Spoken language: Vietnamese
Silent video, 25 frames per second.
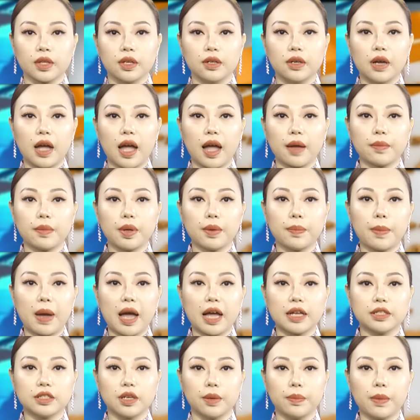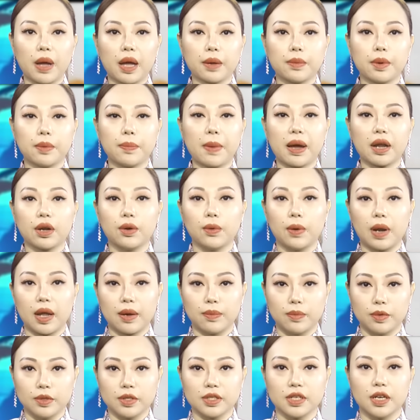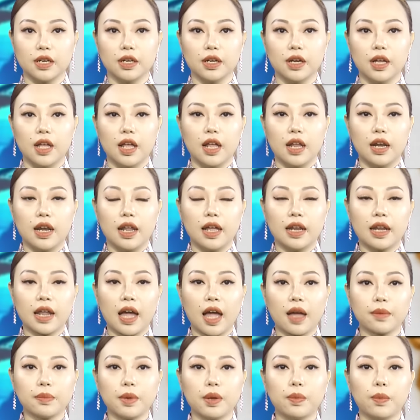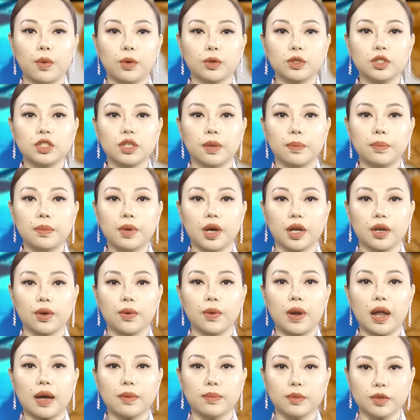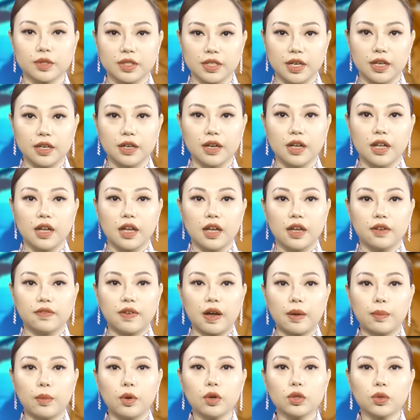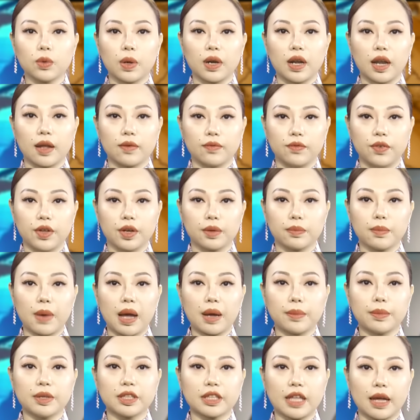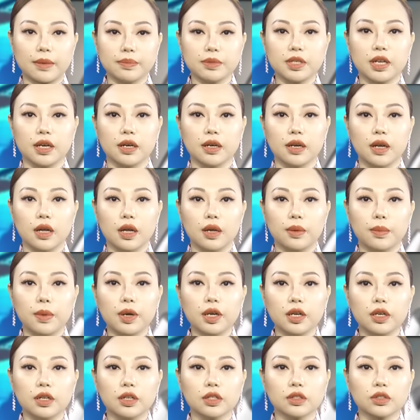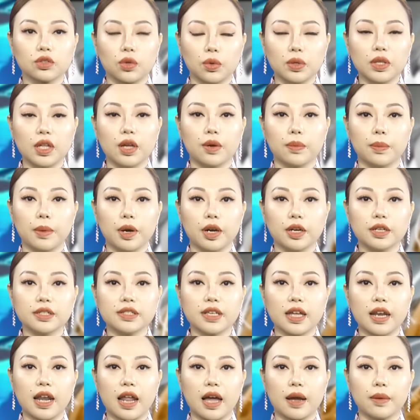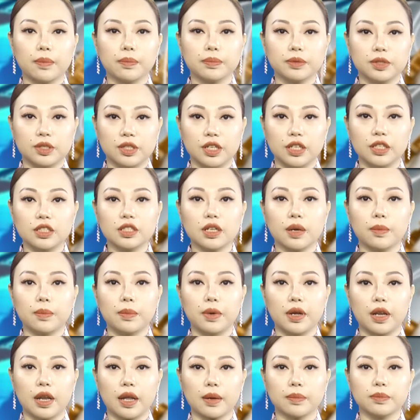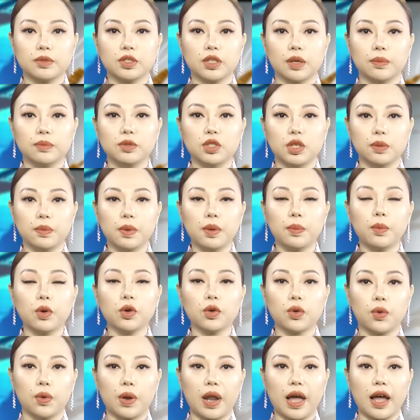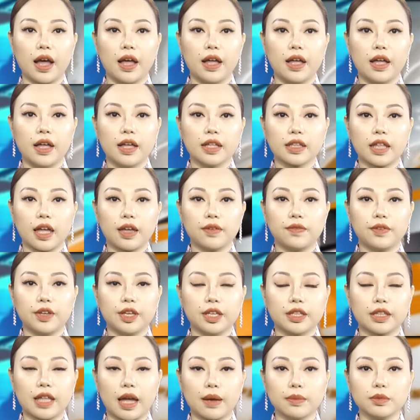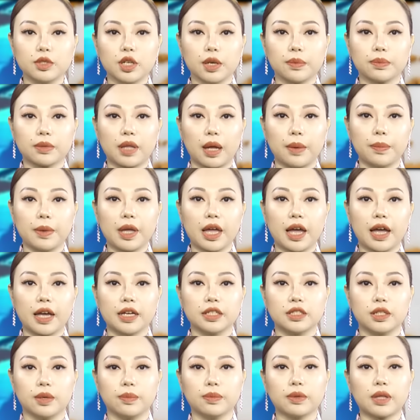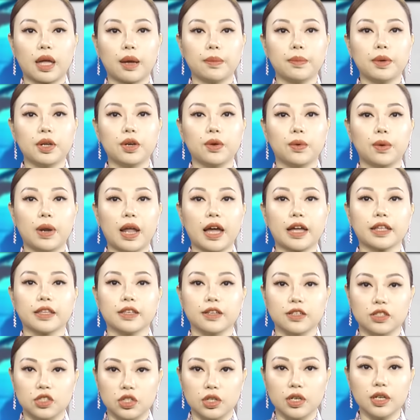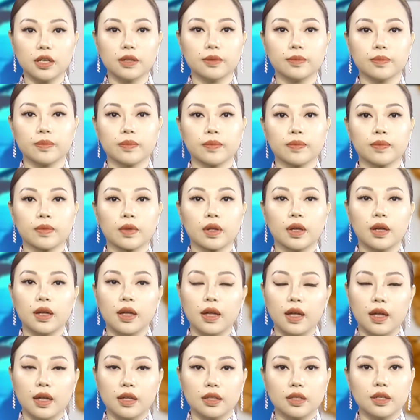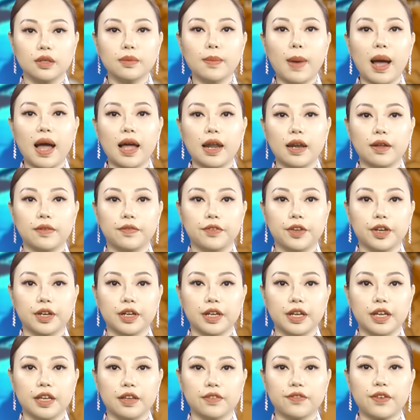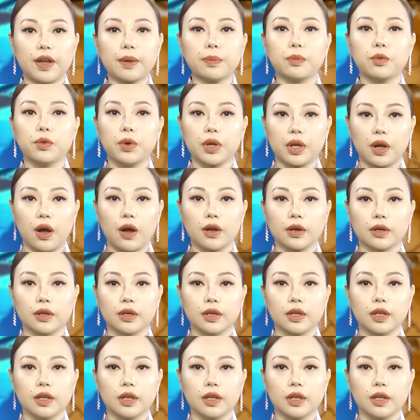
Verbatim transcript: từ 23.23 đô la một giờ lên 24.10 đô la một giờ và mỗi tuần làm việc 38 giờ, mức lương tối thiểu mới sẽ là 915.91 đô la thay vì 882.80 đô la như trước. Thứ ba là việc nghỉ phép nuôi con.